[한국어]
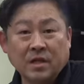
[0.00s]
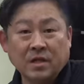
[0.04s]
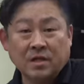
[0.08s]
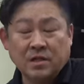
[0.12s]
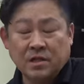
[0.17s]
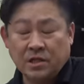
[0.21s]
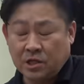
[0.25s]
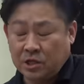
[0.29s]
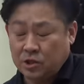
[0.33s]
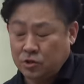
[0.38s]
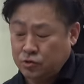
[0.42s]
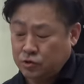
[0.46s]
그
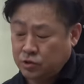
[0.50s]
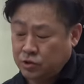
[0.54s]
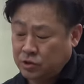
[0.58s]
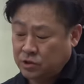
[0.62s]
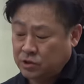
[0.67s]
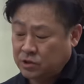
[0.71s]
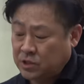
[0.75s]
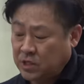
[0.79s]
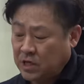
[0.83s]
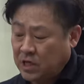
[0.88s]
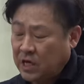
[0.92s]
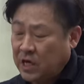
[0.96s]

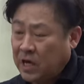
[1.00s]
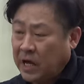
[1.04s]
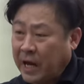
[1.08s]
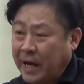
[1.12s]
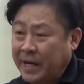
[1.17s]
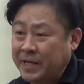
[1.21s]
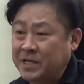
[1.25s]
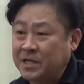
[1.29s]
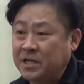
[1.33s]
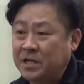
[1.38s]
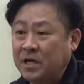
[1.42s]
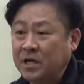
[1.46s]
이유는
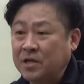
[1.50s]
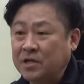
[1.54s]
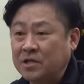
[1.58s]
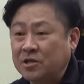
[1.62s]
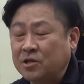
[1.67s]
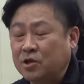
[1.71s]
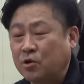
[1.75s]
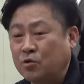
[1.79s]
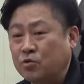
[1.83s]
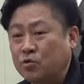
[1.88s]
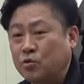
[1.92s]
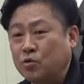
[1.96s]
아직까지
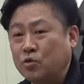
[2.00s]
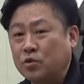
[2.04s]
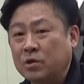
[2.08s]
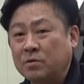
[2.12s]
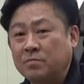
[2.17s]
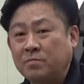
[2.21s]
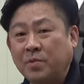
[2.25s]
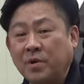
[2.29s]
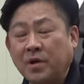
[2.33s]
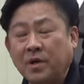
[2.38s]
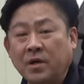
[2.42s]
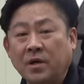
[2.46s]
전동
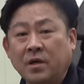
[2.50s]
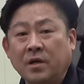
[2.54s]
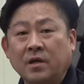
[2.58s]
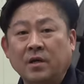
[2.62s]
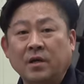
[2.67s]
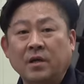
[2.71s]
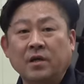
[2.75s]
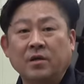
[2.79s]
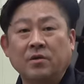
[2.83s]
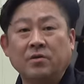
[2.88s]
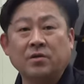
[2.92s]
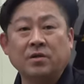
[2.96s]

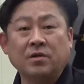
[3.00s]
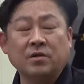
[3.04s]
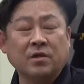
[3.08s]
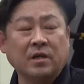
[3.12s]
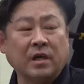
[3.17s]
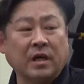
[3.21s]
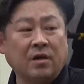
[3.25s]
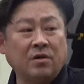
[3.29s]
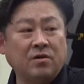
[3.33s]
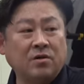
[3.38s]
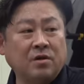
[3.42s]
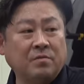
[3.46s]
임팩의 영역이
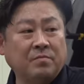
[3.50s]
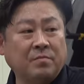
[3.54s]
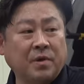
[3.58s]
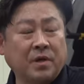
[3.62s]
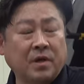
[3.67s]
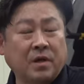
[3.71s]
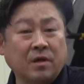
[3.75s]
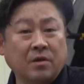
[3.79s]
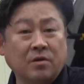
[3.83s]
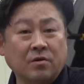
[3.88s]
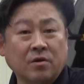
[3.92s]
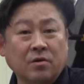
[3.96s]
에어
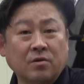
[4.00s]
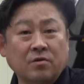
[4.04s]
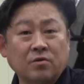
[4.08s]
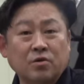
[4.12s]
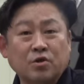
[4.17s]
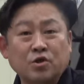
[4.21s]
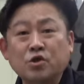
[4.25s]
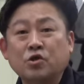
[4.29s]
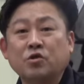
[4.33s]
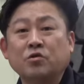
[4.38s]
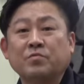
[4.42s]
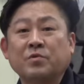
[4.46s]
임팩의 영역을
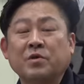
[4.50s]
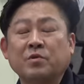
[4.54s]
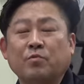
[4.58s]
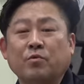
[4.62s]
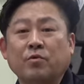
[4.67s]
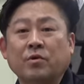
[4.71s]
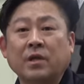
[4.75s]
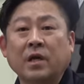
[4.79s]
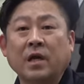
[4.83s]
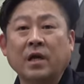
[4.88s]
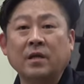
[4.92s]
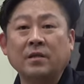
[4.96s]
뛰어넘지
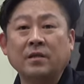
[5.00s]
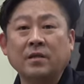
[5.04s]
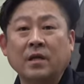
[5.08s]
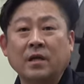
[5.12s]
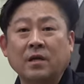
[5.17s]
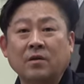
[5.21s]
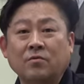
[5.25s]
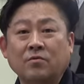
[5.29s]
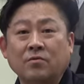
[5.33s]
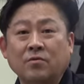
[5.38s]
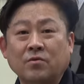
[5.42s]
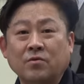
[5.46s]

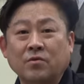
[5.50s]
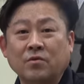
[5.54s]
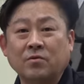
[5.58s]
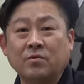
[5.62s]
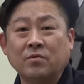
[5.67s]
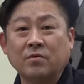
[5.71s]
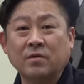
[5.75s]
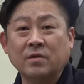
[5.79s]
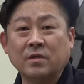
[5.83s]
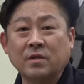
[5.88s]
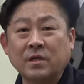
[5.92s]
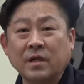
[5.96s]
못한다고
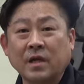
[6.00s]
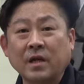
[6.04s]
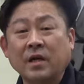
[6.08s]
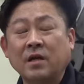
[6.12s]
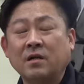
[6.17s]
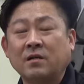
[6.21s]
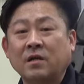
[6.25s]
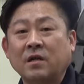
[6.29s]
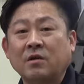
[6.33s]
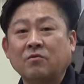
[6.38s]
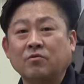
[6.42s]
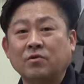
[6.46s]

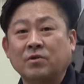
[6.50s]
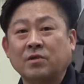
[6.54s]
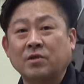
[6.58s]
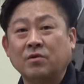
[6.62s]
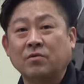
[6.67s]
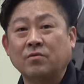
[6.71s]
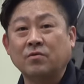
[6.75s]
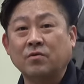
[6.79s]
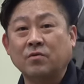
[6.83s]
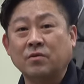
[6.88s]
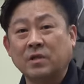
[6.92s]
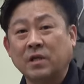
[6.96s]
생각을 하고
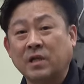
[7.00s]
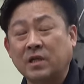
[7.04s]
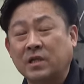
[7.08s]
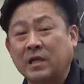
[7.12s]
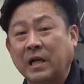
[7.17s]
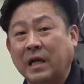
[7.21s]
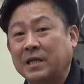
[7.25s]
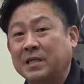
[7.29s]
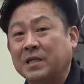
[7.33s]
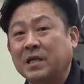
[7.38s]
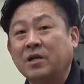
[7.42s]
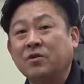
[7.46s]
있었고, 사실
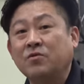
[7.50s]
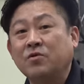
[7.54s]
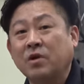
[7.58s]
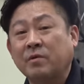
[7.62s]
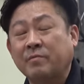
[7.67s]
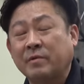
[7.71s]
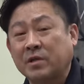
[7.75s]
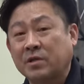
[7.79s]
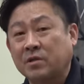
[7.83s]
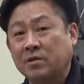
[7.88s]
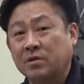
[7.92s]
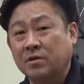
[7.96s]
안
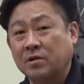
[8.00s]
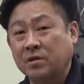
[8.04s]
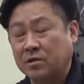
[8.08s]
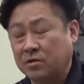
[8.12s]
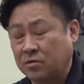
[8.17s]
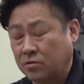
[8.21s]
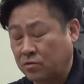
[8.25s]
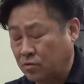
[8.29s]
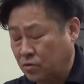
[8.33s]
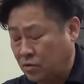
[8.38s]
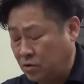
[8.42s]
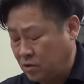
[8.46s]
사용해봐서
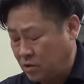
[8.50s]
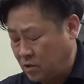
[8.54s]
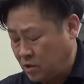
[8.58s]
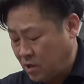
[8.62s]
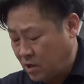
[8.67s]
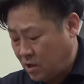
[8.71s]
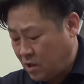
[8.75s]
그랬었고,